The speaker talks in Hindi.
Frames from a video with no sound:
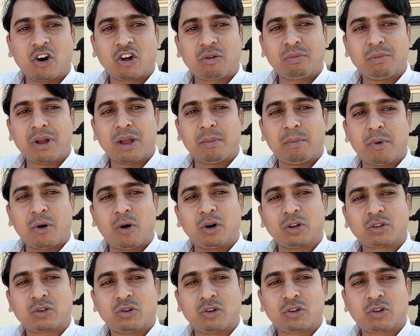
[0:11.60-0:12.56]
और मैं
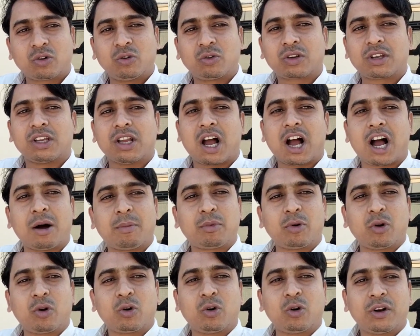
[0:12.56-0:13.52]
बहुत खुश हूँ कि
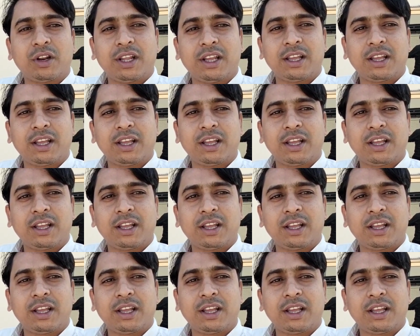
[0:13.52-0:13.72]
आप लोगों